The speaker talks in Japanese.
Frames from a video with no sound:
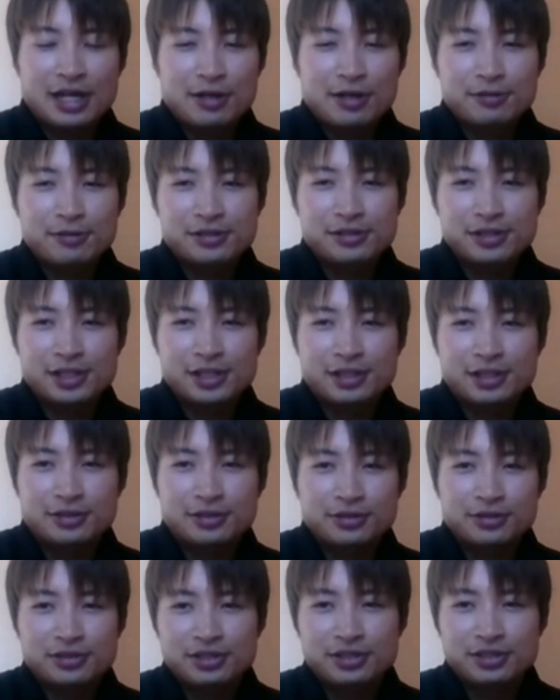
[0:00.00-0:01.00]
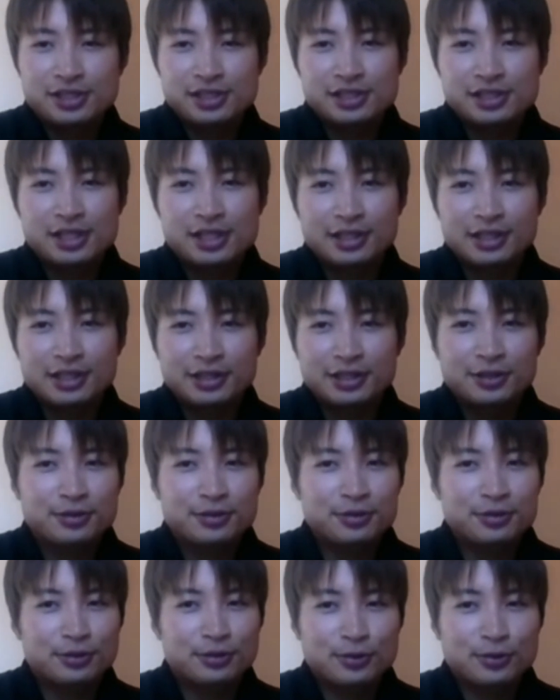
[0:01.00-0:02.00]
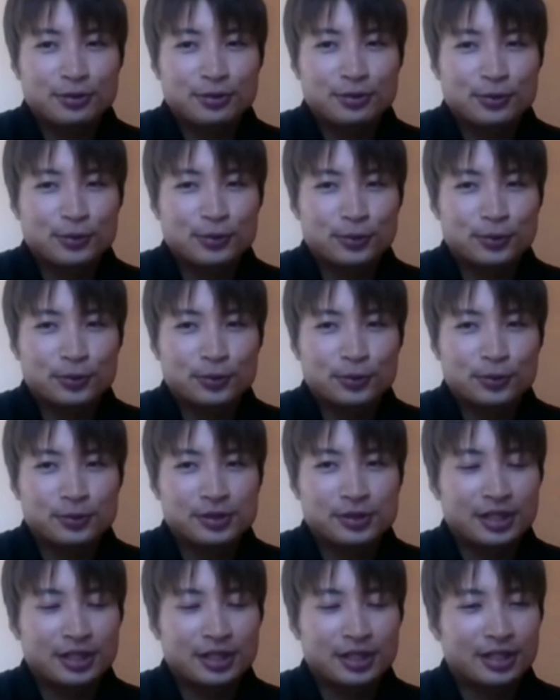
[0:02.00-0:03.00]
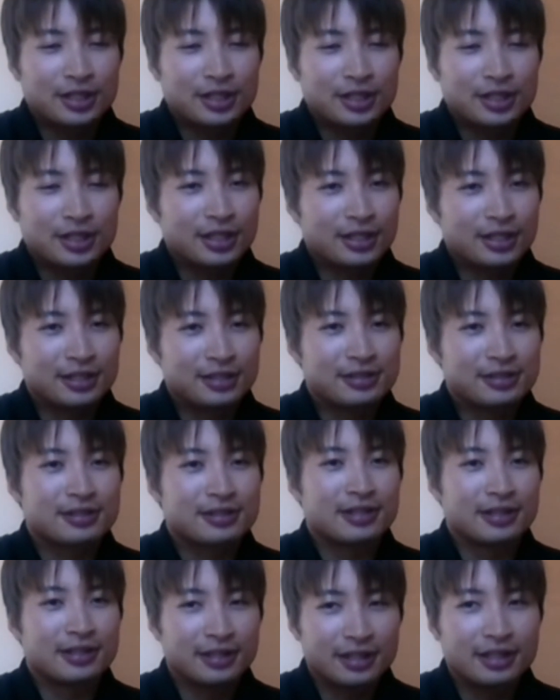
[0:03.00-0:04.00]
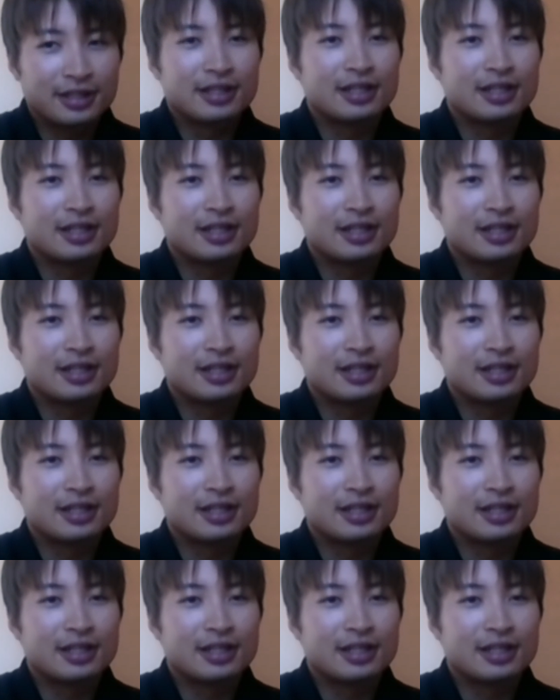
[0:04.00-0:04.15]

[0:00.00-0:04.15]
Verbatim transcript: 楽しい苦しいができるってことじゃないですかね。